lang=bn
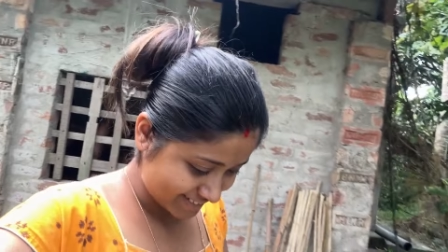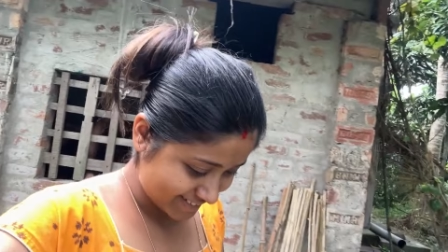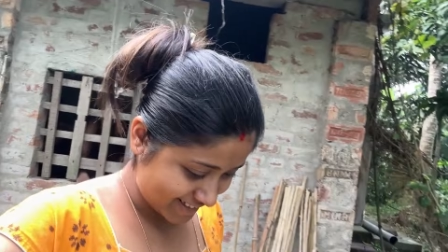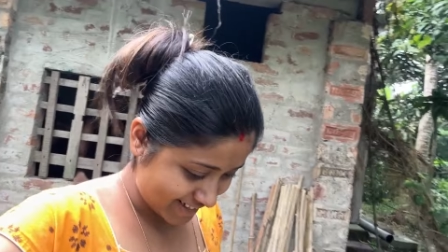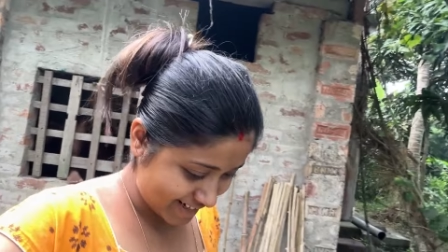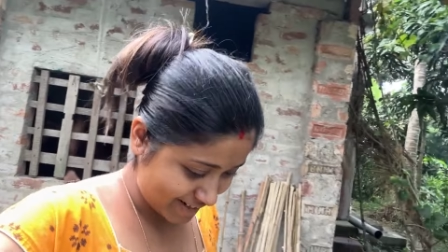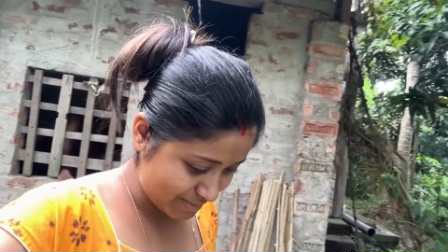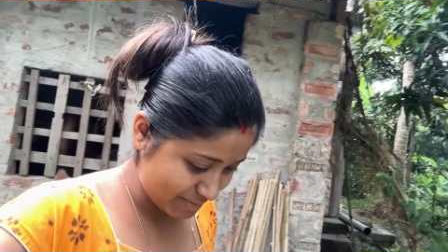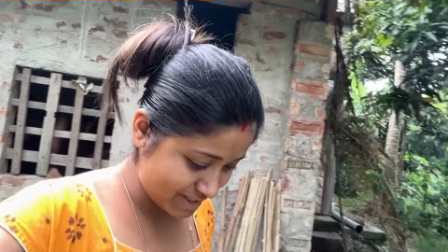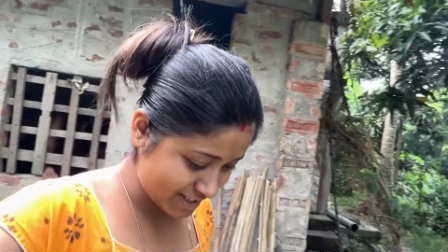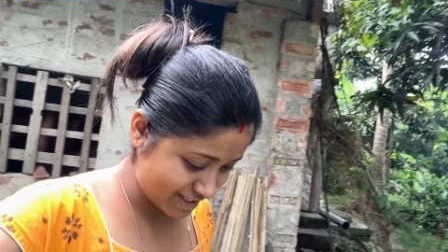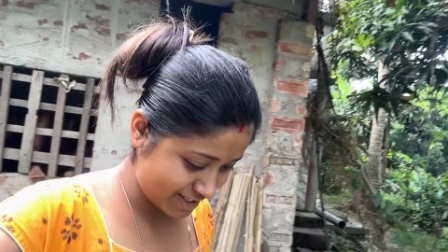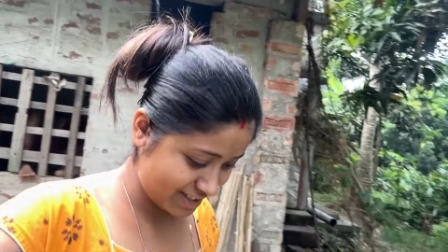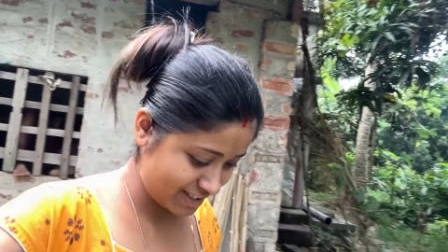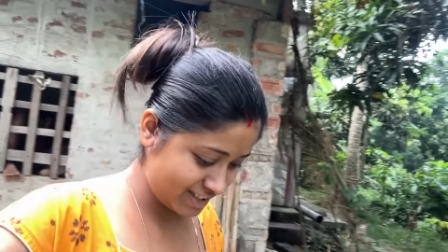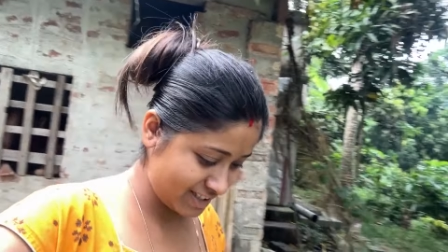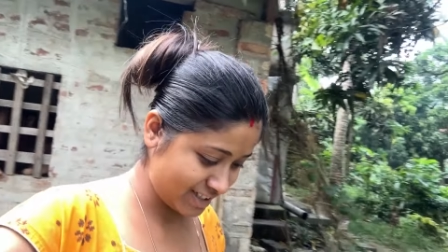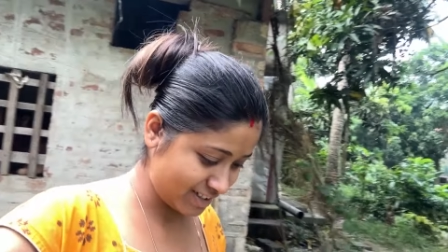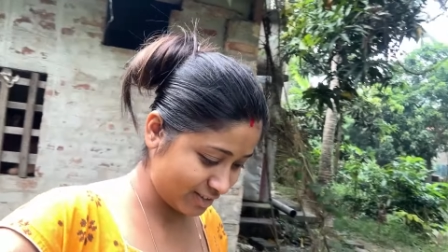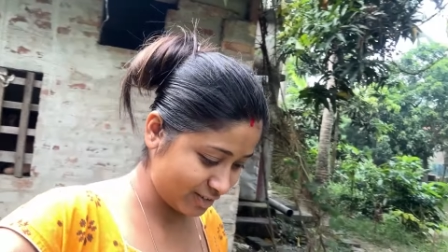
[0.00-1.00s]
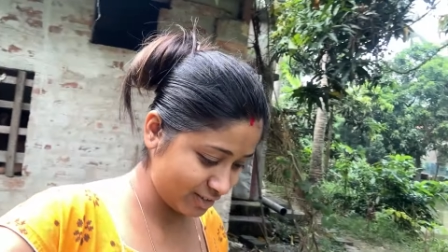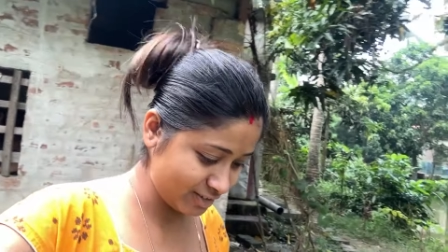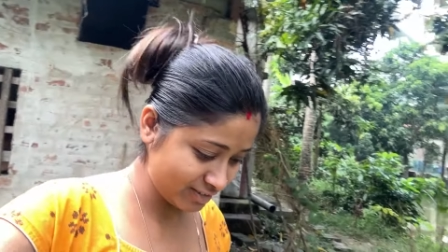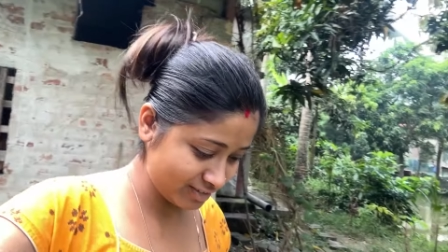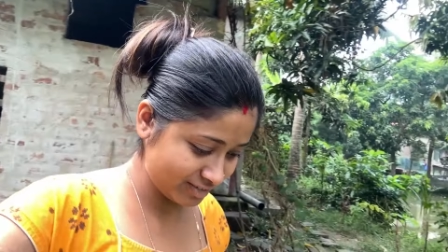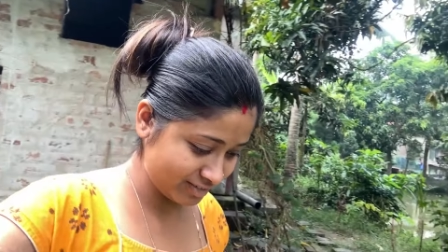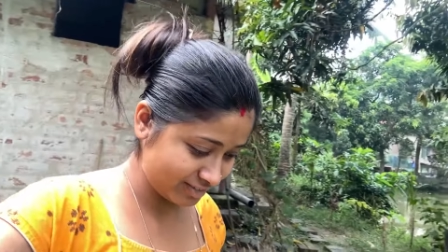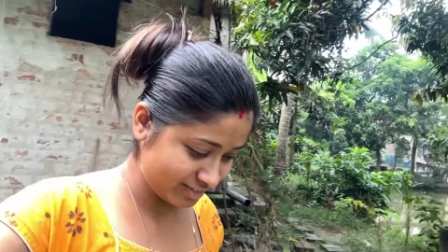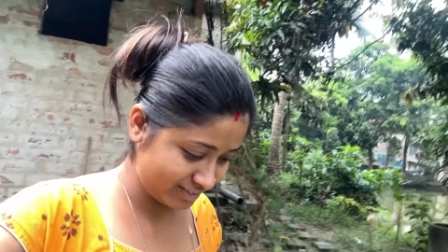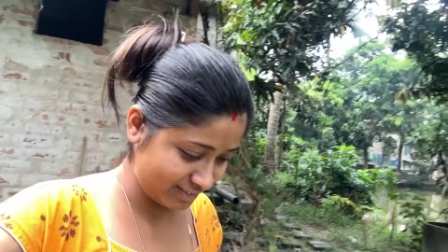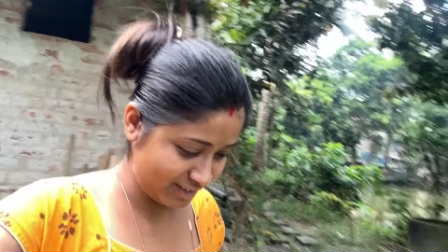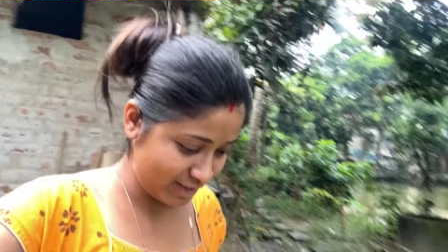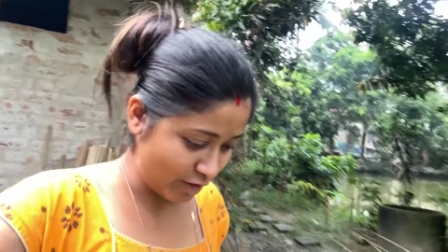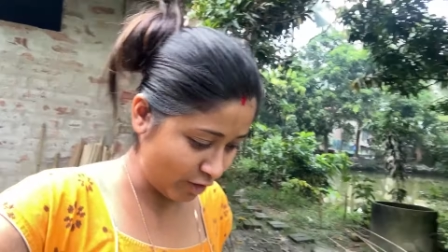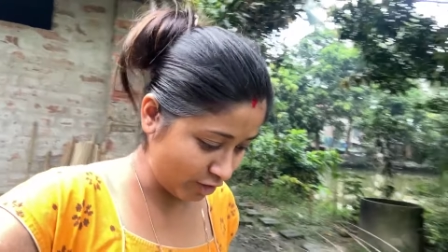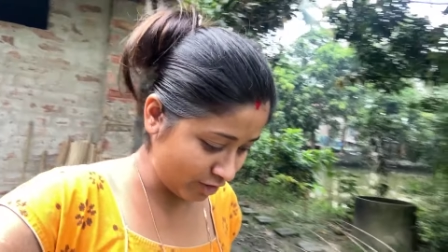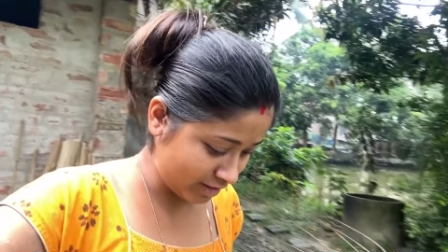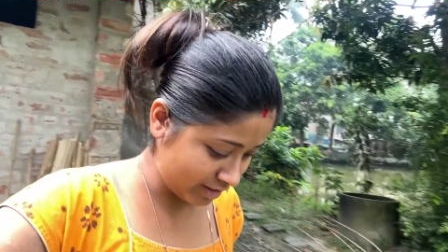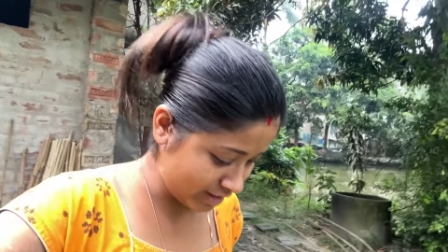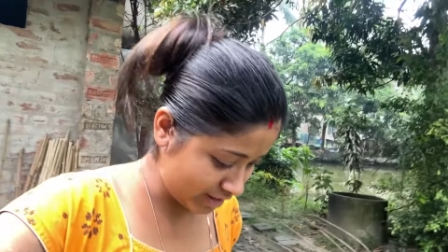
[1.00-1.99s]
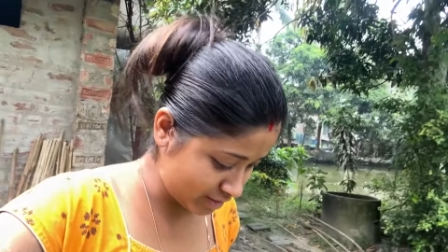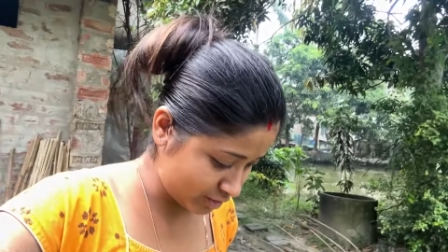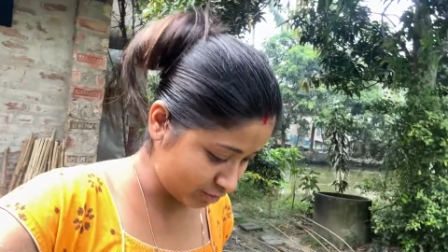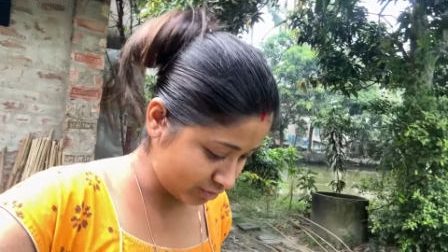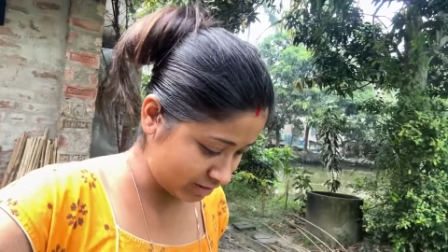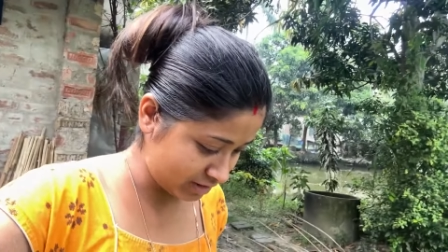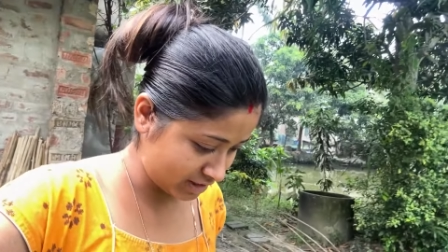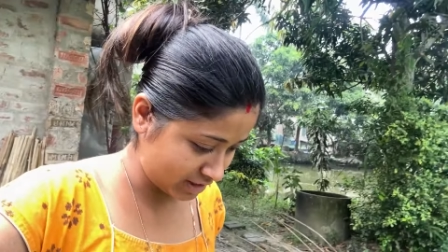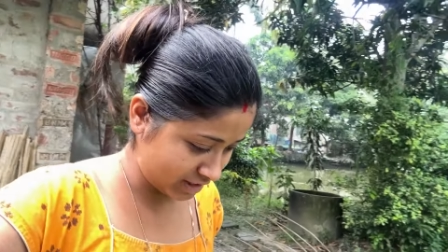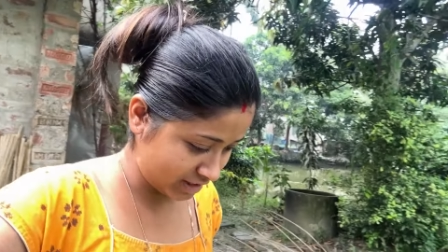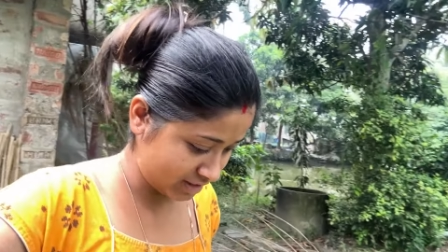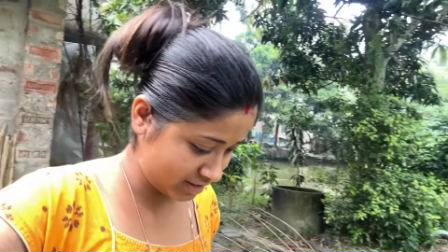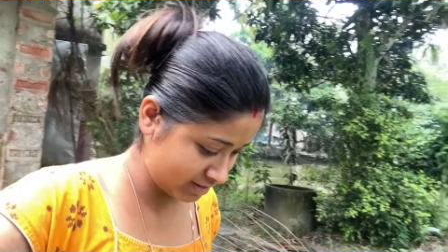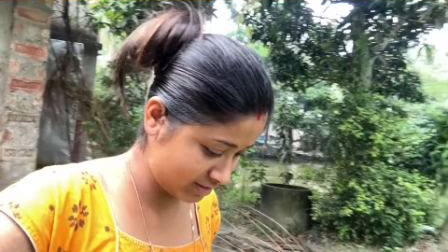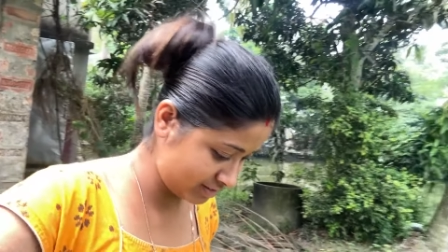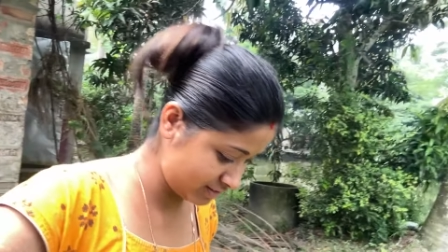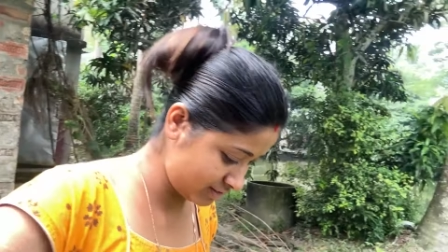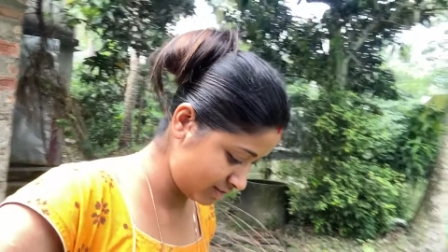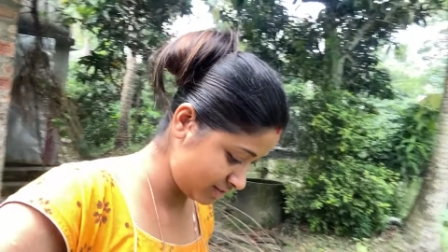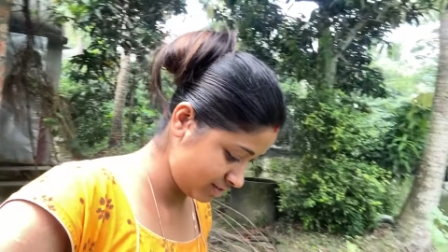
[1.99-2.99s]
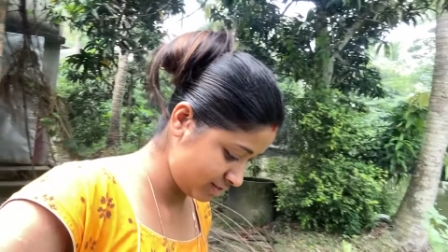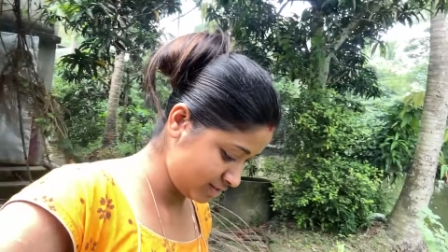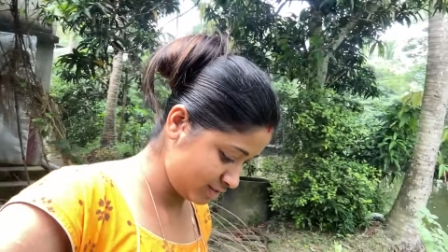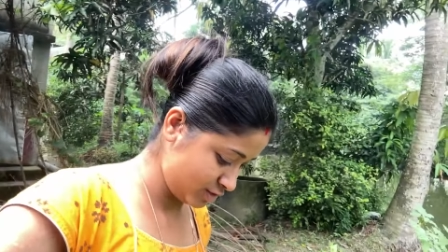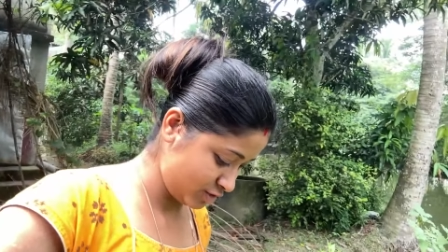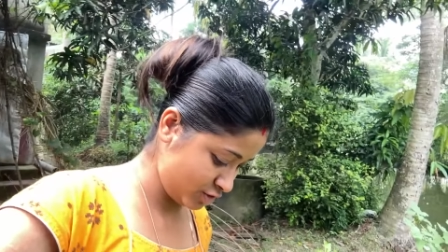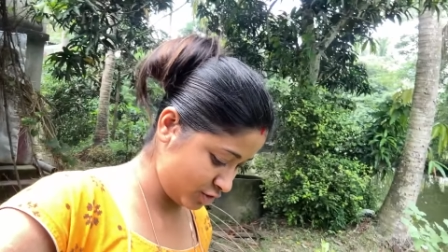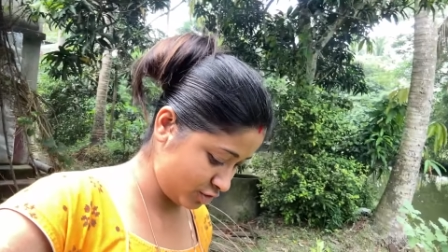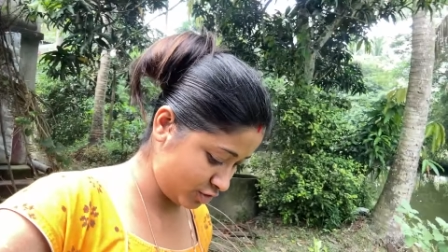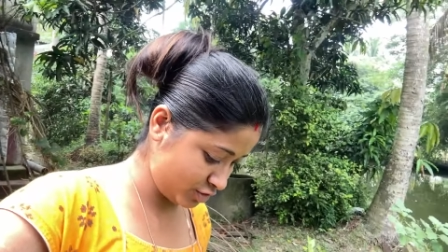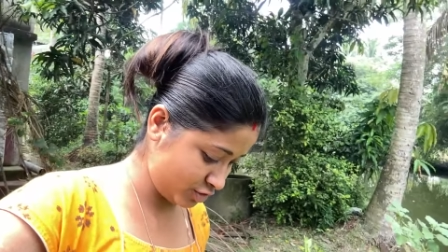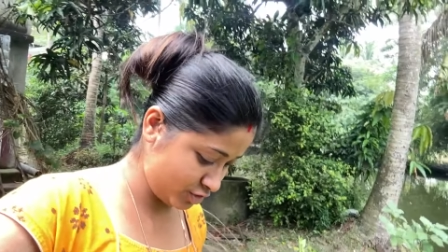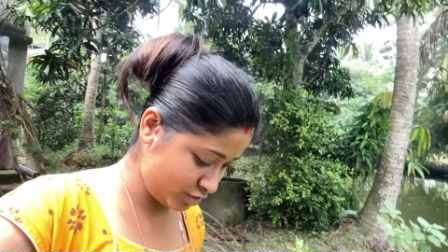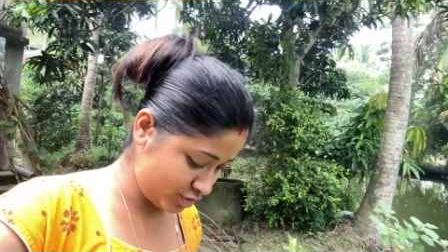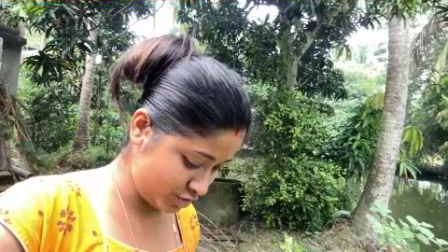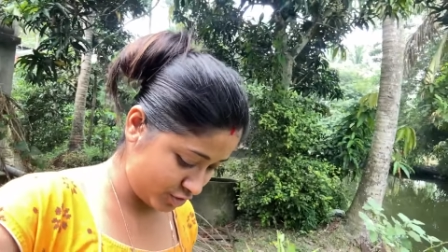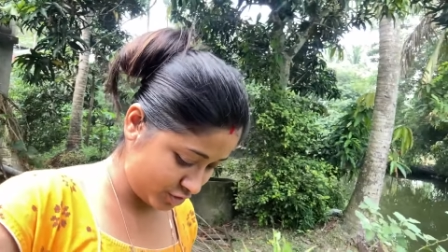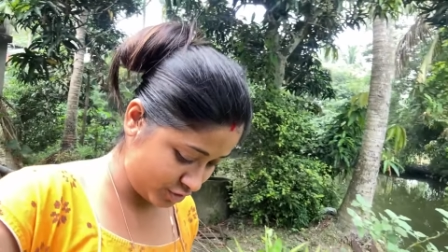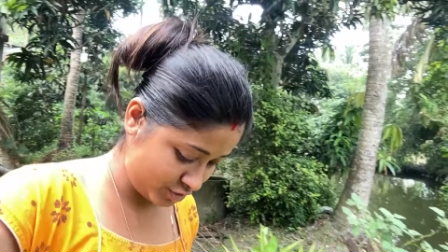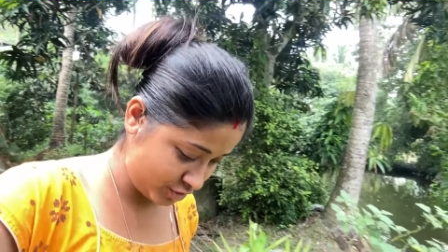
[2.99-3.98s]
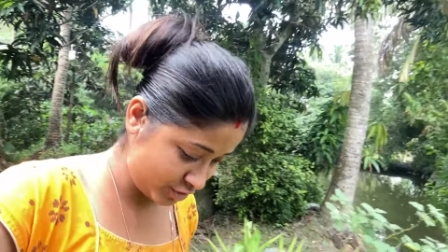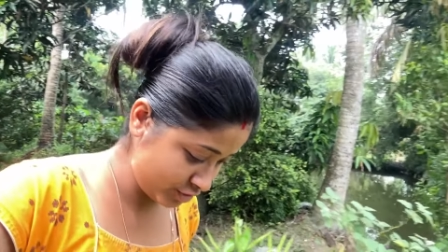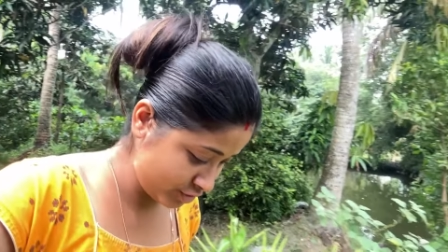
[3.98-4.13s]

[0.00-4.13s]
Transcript: আর আমি যাচ্ছি এখন লঙ্কা তুলতে ছোট্ট ছোট্ট